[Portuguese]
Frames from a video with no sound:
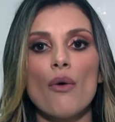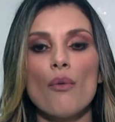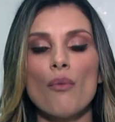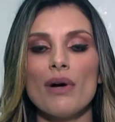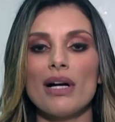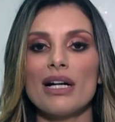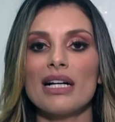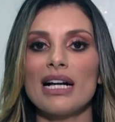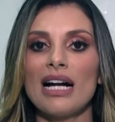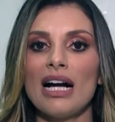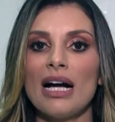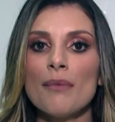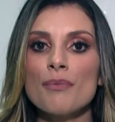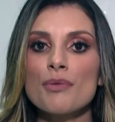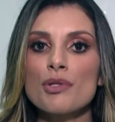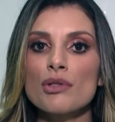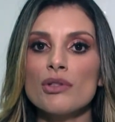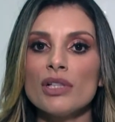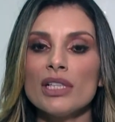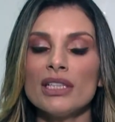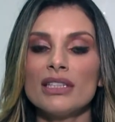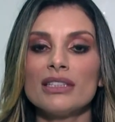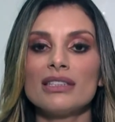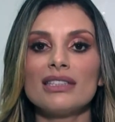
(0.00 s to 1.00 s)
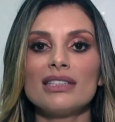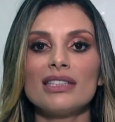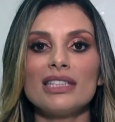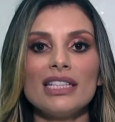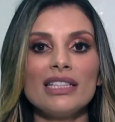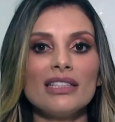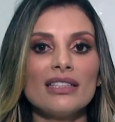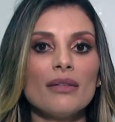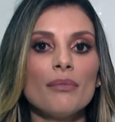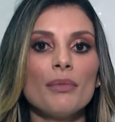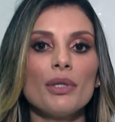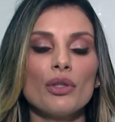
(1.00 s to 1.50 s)
uma cápsula
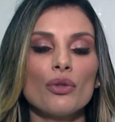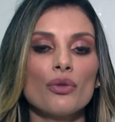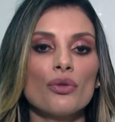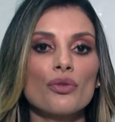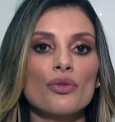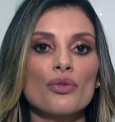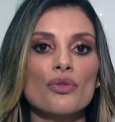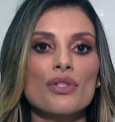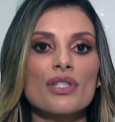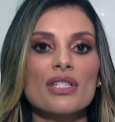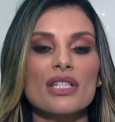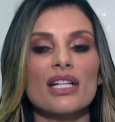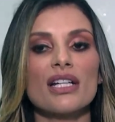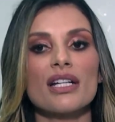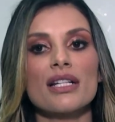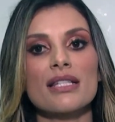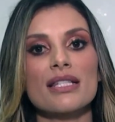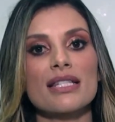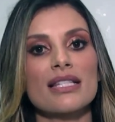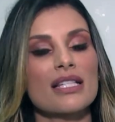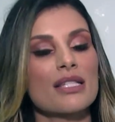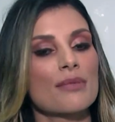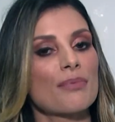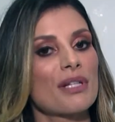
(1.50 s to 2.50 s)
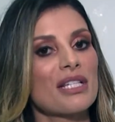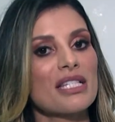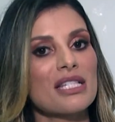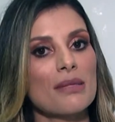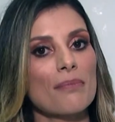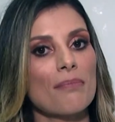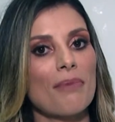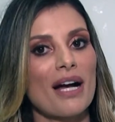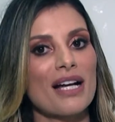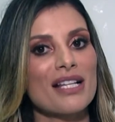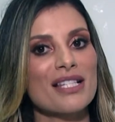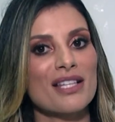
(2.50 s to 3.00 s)
30 minutos antes das
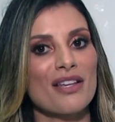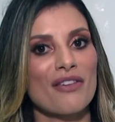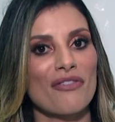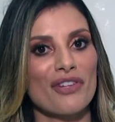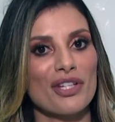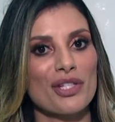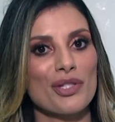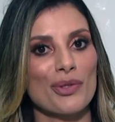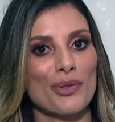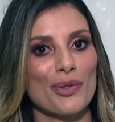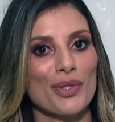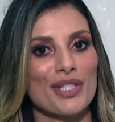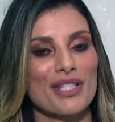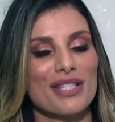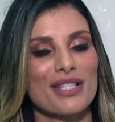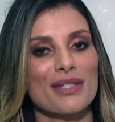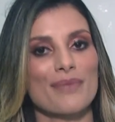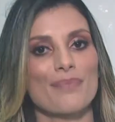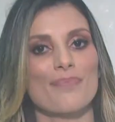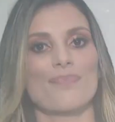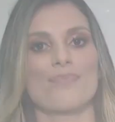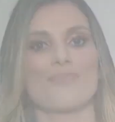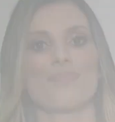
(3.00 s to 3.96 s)
principais refeições.